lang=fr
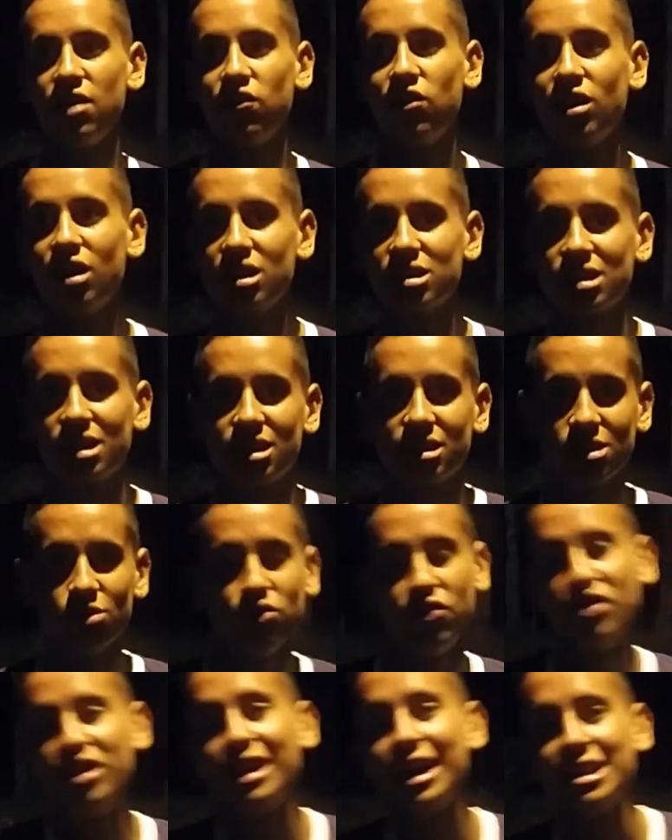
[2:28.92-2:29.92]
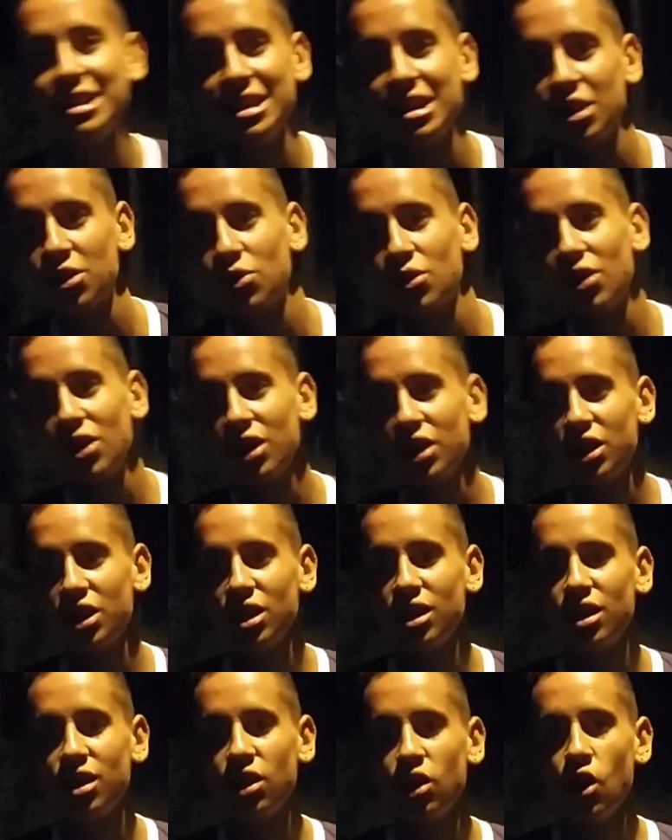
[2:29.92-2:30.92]
voilà, ça, nous fait gagner
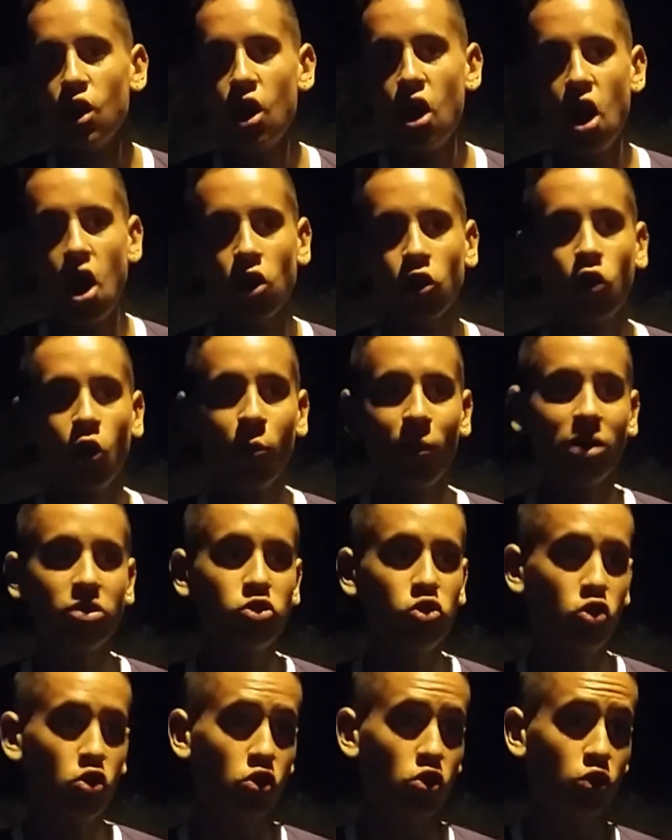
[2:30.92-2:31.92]
quoi. Et un gros match